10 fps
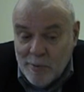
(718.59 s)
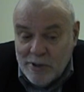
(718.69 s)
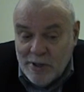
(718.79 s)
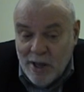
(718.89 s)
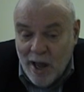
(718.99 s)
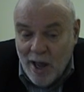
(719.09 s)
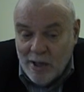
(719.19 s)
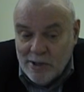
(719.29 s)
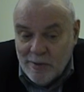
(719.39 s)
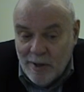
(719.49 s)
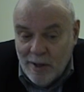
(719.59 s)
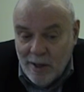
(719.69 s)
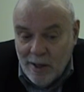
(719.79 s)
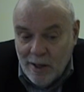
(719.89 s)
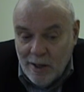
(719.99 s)
постоянства?
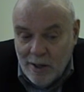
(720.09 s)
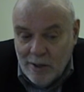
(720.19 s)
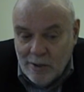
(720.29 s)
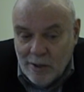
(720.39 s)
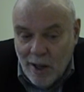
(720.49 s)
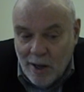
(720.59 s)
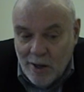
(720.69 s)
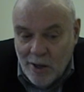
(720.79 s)
Так.